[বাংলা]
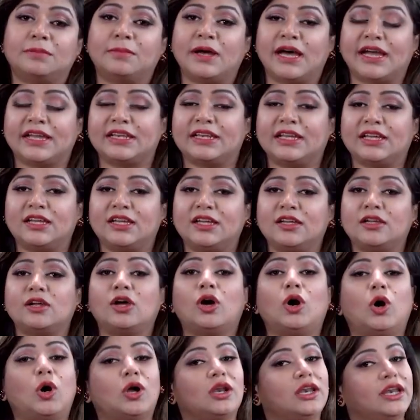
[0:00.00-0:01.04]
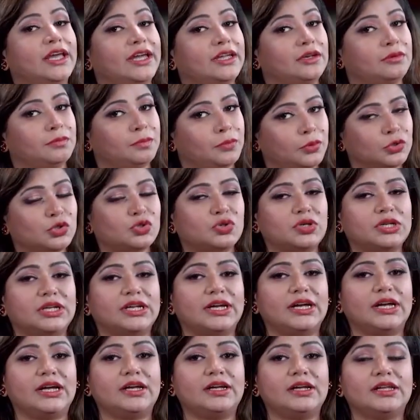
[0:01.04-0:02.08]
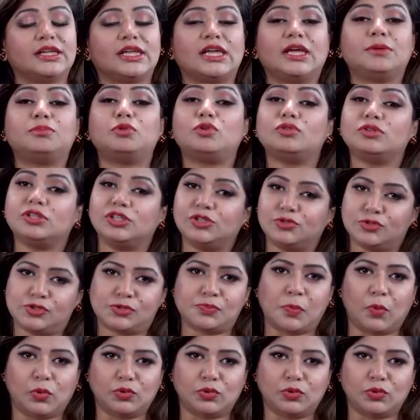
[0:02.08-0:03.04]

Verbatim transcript: এর বাইরে অনলাইন পত্রিকা এবং নিউজ